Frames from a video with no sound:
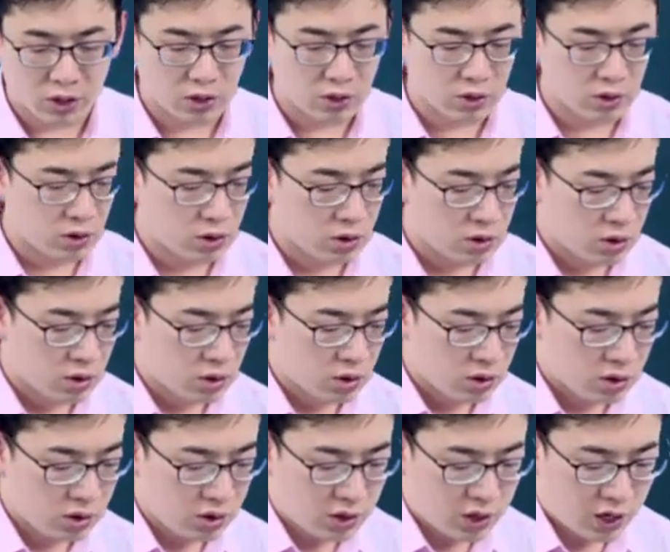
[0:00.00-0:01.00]
上，
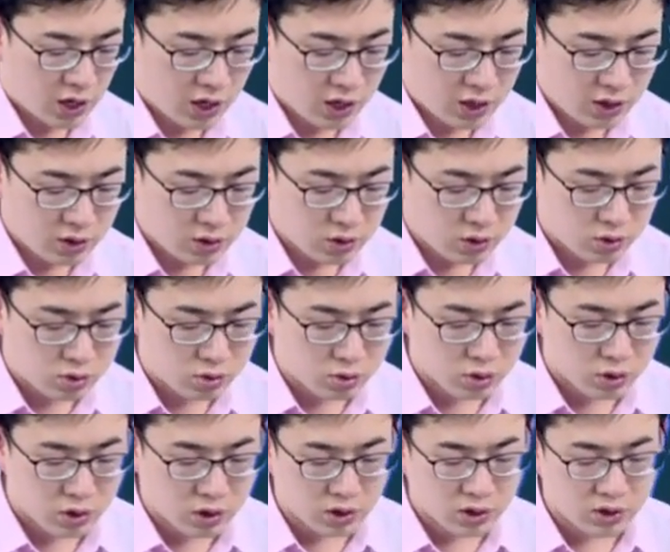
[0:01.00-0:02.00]
它
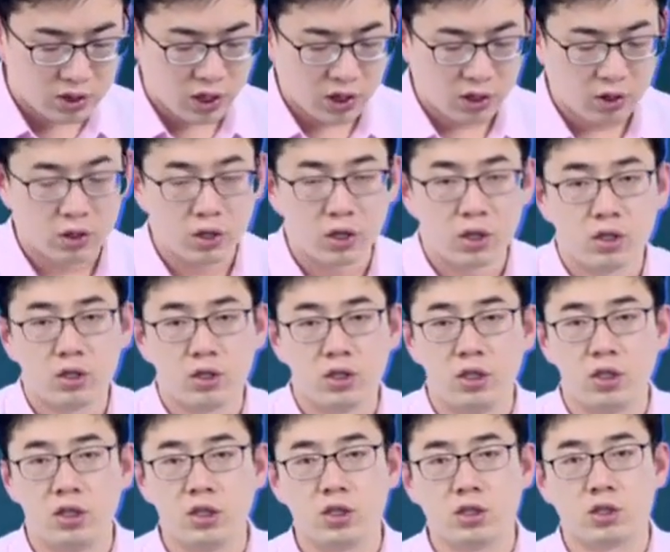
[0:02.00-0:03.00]
所能达到的
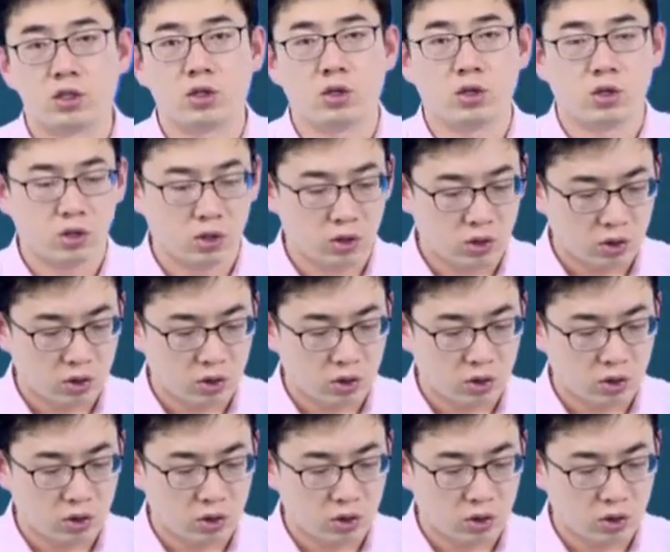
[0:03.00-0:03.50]
一定是。